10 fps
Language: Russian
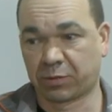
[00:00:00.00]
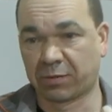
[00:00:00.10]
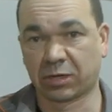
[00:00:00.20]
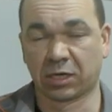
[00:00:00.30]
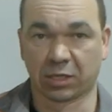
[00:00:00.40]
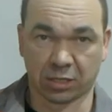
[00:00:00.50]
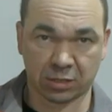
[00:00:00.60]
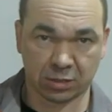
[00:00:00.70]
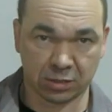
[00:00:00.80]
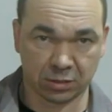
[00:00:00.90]
приобрели
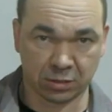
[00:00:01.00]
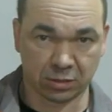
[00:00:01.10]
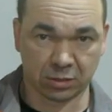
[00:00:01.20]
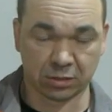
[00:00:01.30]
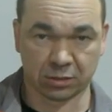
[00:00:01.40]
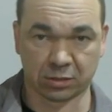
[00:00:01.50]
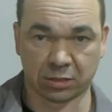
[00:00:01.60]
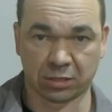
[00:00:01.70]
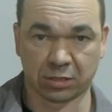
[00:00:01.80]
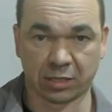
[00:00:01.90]

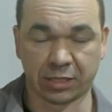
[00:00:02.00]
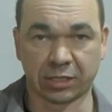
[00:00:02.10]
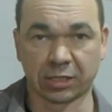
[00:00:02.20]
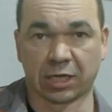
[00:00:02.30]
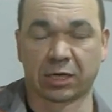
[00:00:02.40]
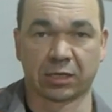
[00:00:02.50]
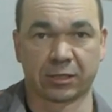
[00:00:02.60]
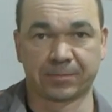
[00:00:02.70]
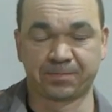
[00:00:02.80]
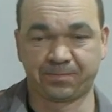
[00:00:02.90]
э,
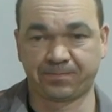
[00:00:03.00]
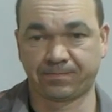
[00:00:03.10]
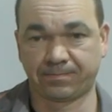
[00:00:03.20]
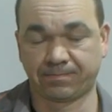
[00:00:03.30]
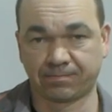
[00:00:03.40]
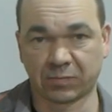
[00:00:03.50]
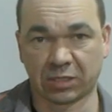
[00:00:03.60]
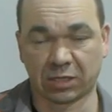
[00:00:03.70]
оригинальный э,